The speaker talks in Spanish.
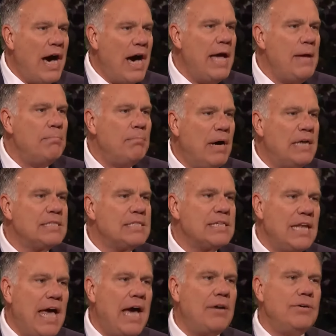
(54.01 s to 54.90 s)
¿Por qué
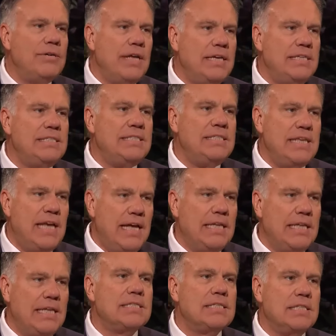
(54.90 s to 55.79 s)
los santos de
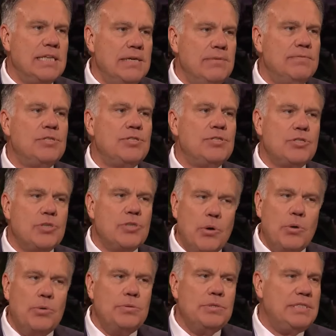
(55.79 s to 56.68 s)
los últimos
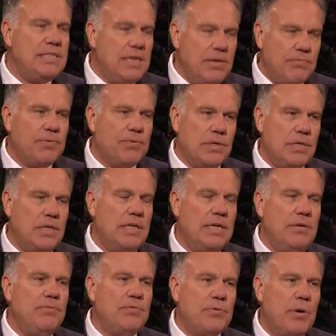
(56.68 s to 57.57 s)
días debemos
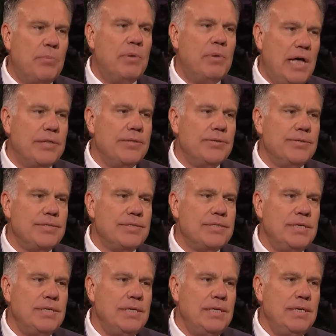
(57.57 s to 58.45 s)
vivir de un modo
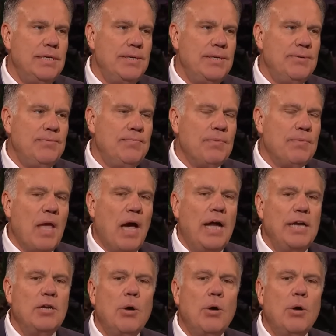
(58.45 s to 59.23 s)
diferente al de los demás?